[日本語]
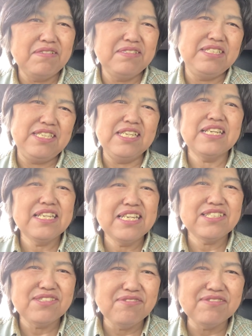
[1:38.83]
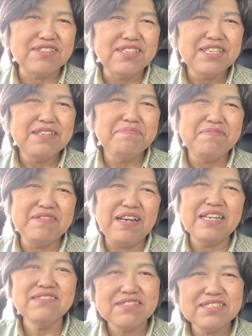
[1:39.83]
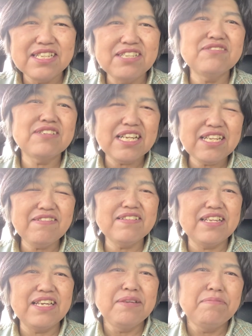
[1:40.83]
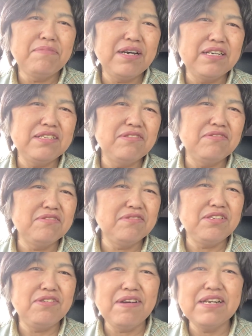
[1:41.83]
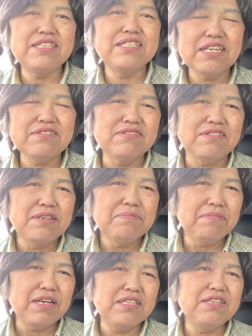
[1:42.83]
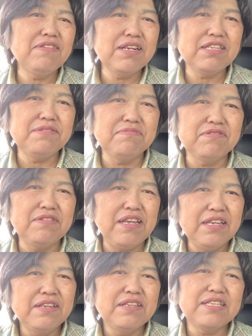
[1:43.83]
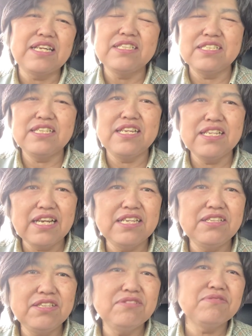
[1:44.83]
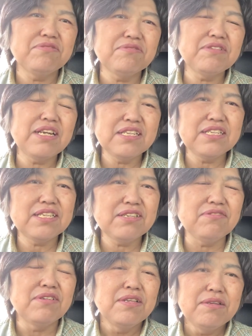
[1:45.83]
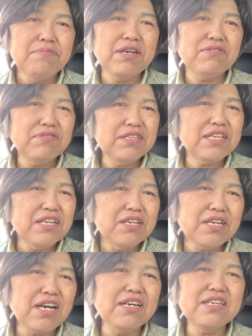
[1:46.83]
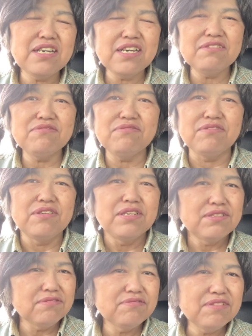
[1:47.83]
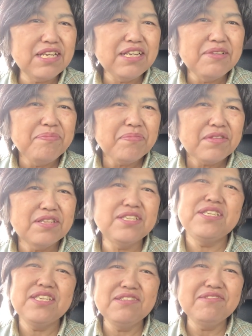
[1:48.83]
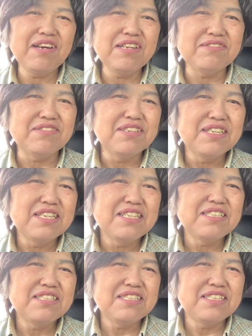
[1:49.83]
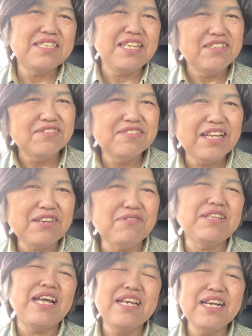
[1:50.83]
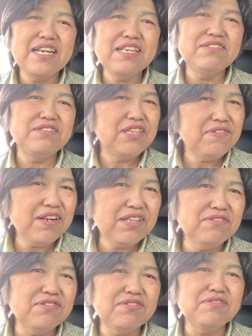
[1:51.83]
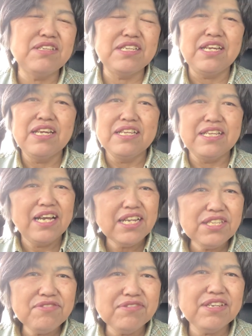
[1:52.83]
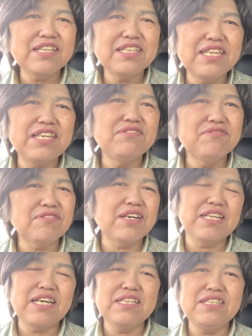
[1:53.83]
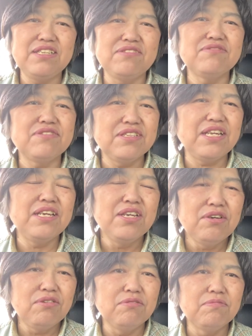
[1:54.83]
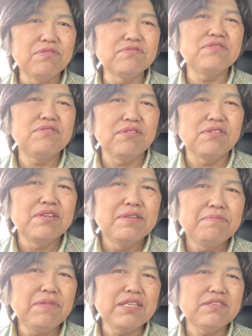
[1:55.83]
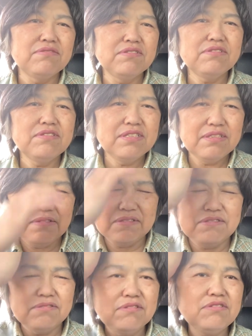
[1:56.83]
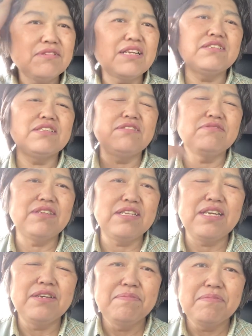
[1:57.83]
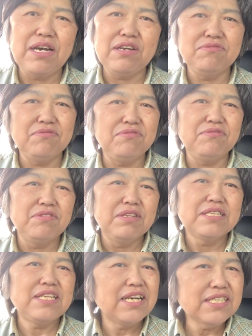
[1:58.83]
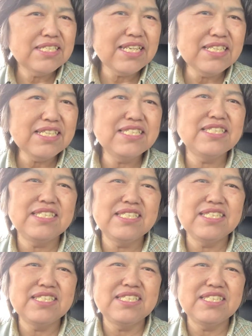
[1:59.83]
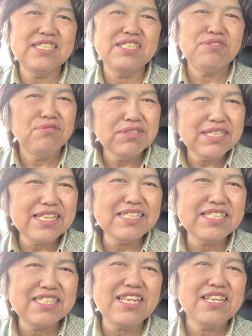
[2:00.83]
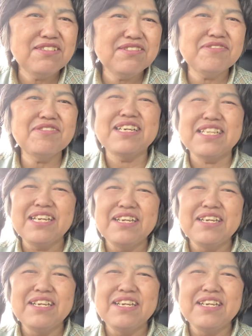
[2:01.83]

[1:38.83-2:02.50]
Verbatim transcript: 自信がねすごくあるっていう方はね、まあ、あの2割弱、まあ、2割もね達していないっていうことなんですけど、まあ、これね考えるとそのね自信のあるっていうね答えられる2割の人って何をやっているのかなっていうふうにね思うとまあそういうその人たちっていうのはねあのたくさん挑戦している人がね